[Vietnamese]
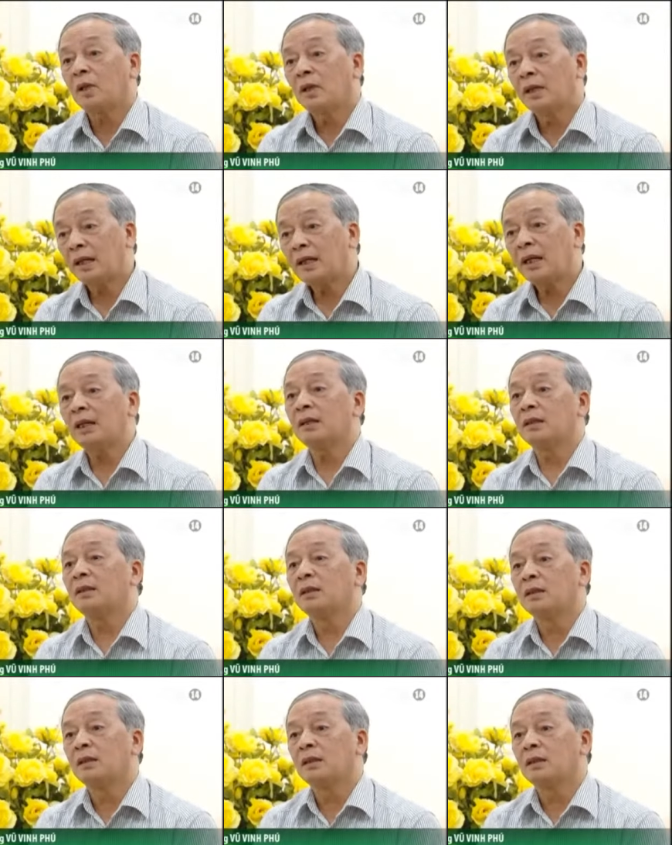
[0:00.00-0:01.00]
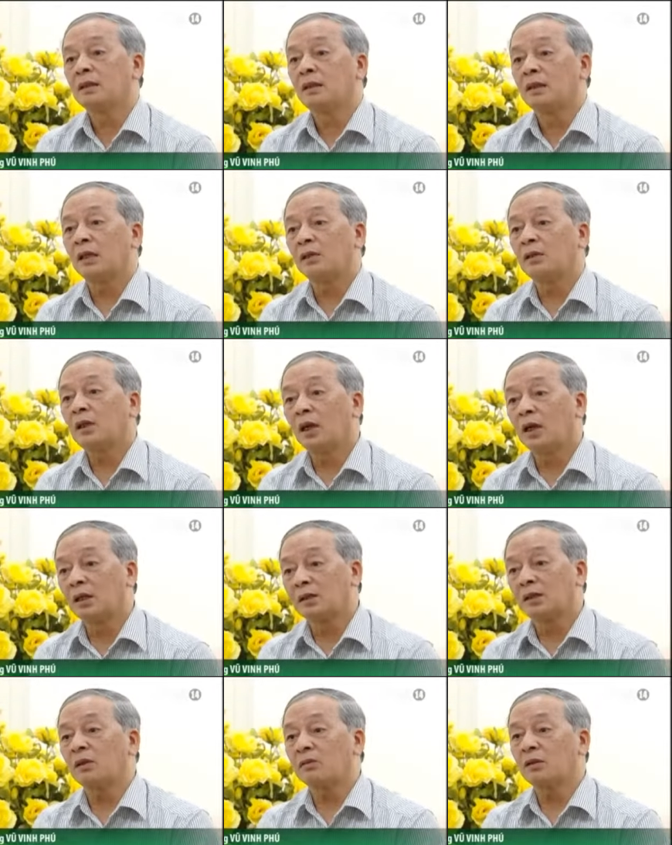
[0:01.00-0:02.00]
Cái này là nó
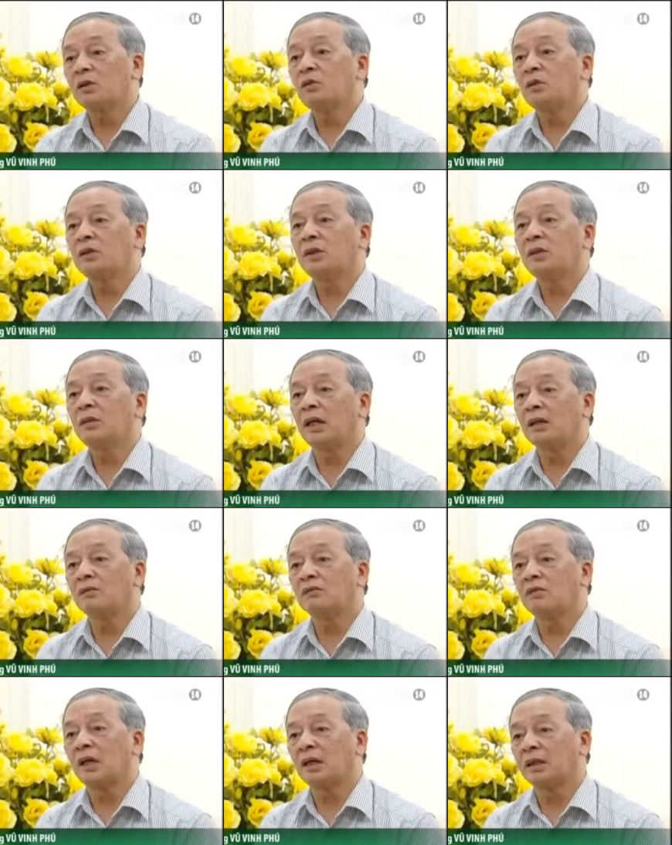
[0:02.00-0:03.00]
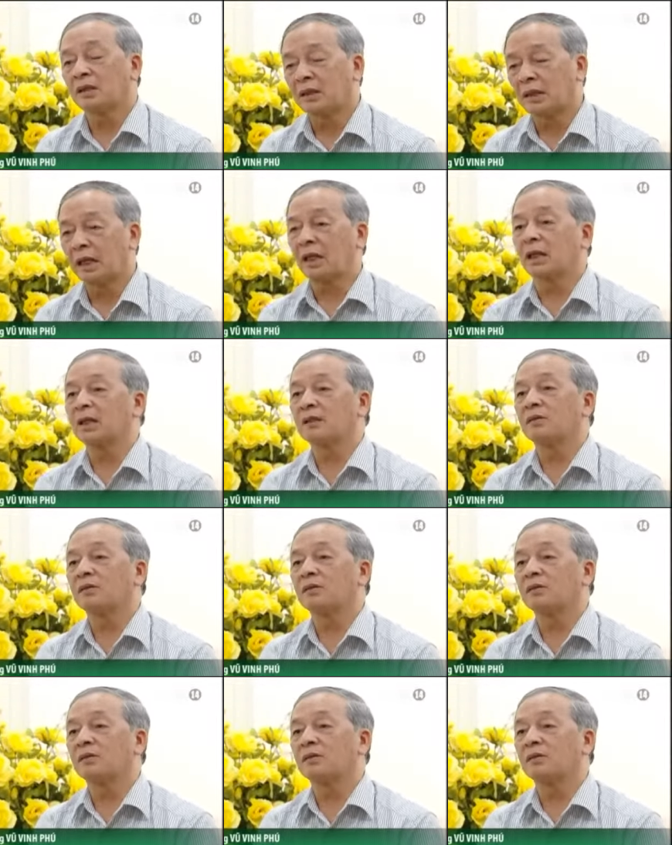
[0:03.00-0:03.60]
ở trong cái thuốc chữa bệnh và kể cả